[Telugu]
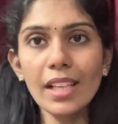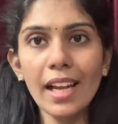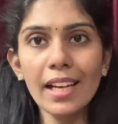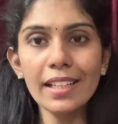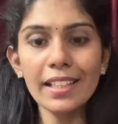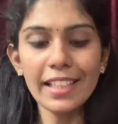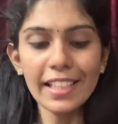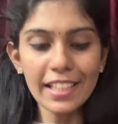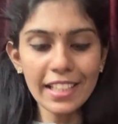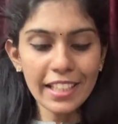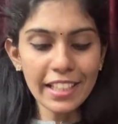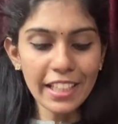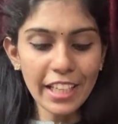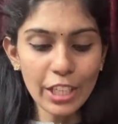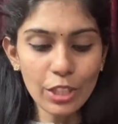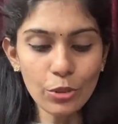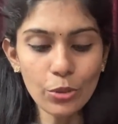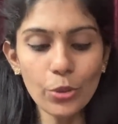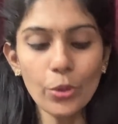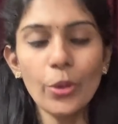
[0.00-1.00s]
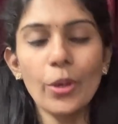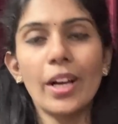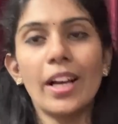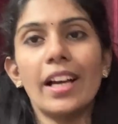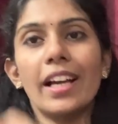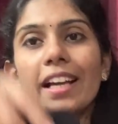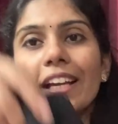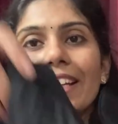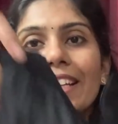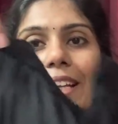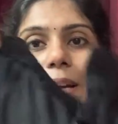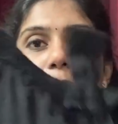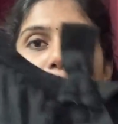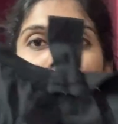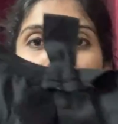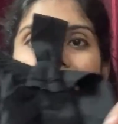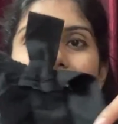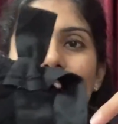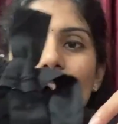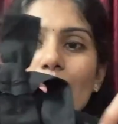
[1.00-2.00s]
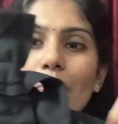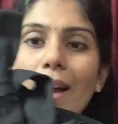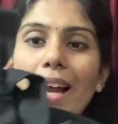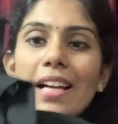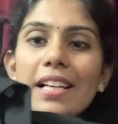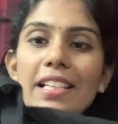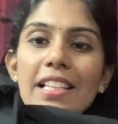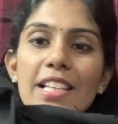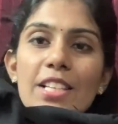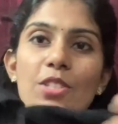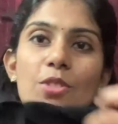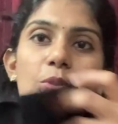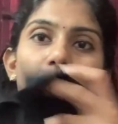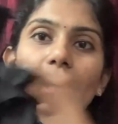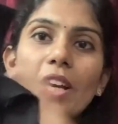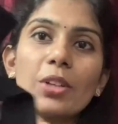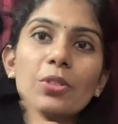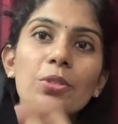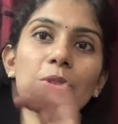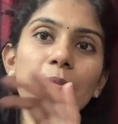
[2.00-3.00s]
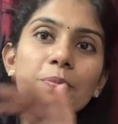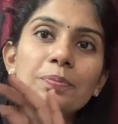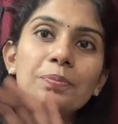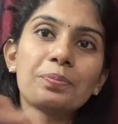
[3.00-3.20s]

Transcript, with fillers: అండ్ దీనికి నేను ఇలా ప్లాజో ప్యాంట్ తీసుకున్నాను